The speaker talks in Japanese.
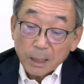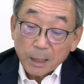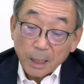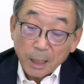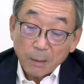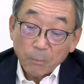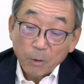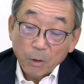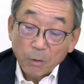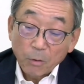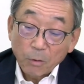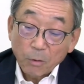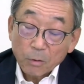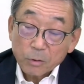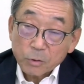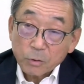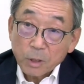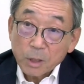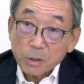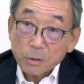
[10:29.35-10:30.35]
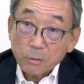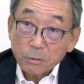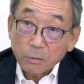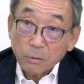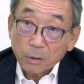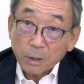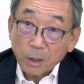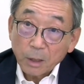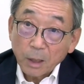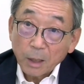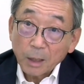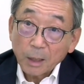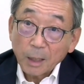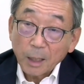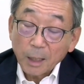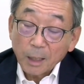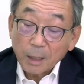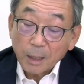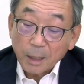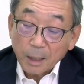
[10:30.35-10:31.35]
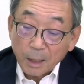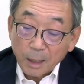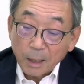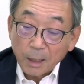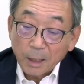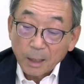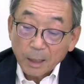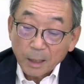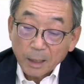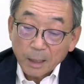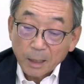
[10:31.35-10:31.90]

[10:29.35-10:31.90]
でもそれぞれの経験が